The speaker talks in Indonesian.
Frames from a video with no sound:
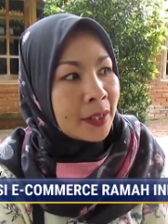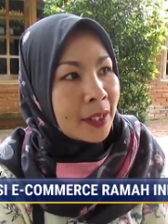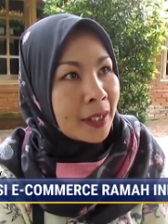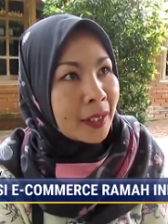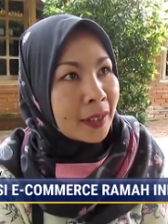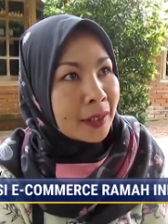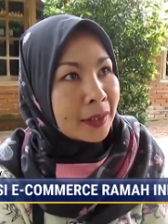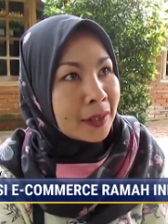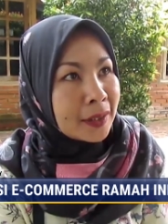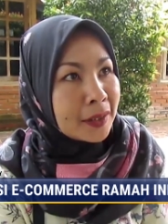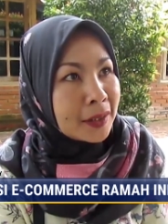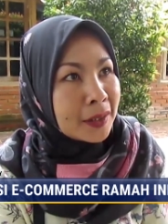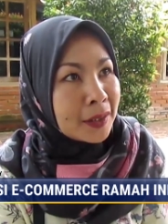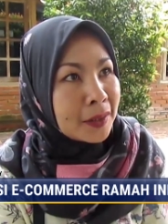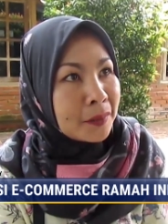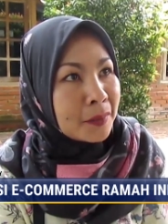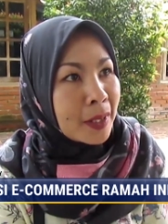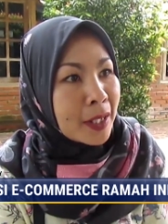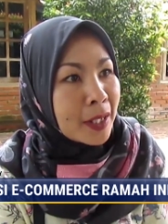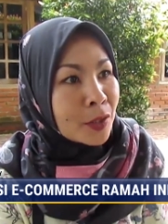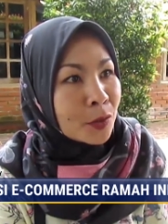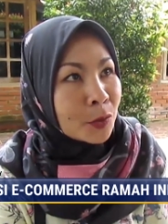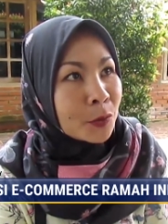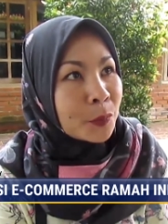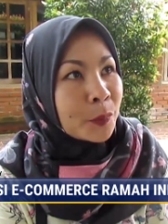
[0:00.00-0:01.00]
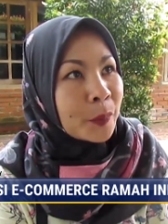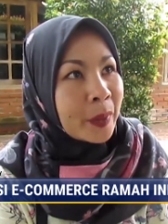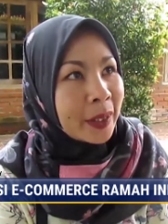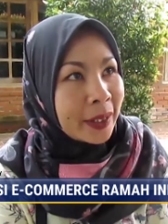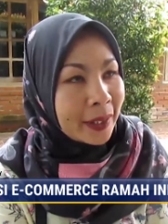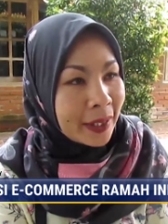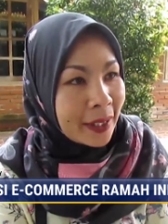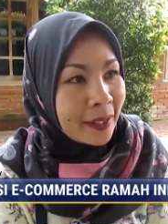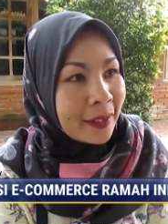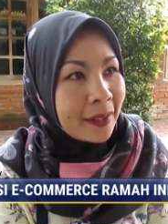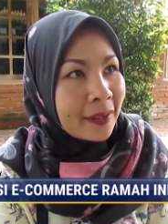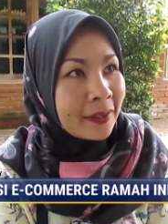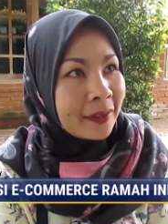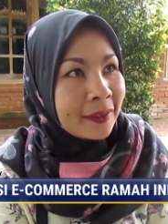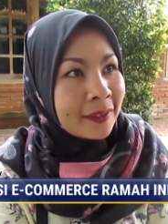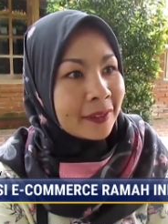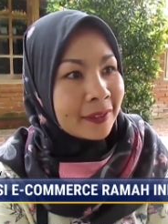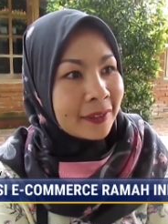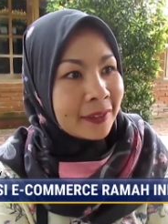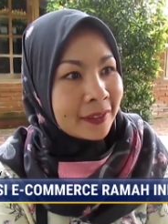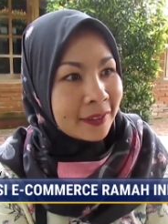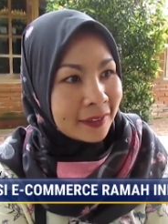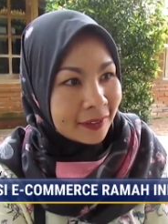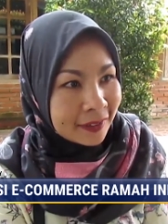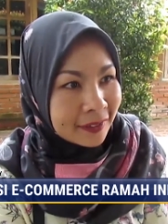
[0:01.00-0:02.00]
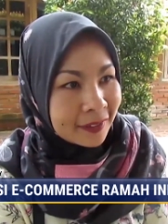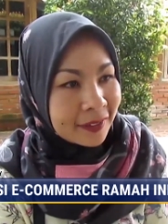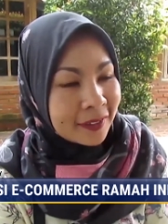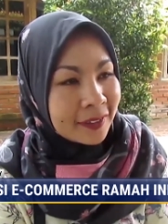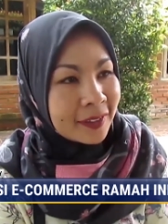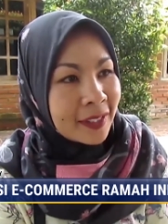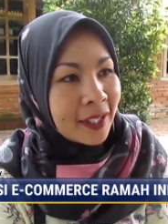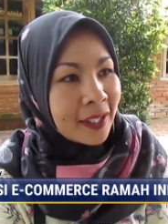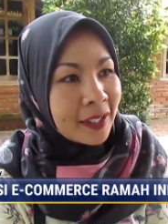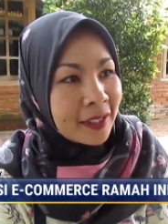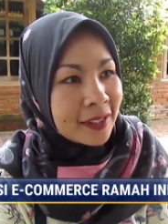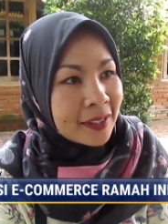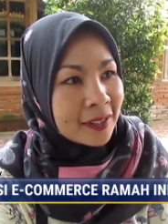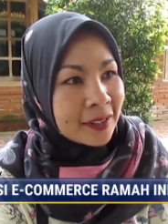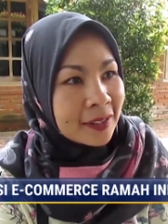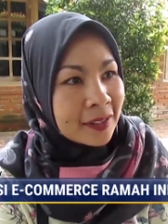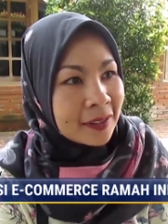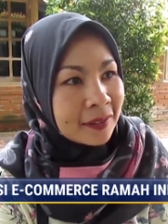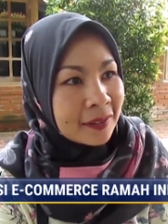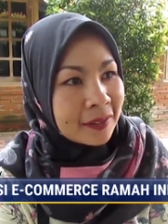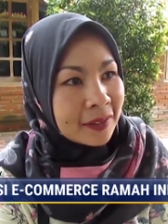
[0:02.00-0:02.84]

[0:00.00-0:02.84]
Dari Mas Upi ya, eh, Sales.